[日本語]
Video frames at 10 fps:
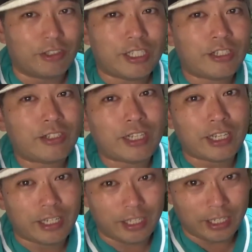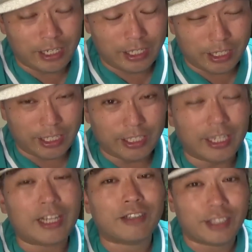9時ぐらいに入んなきゃい
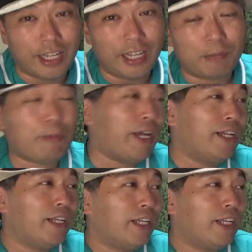けなくて、で、まあ、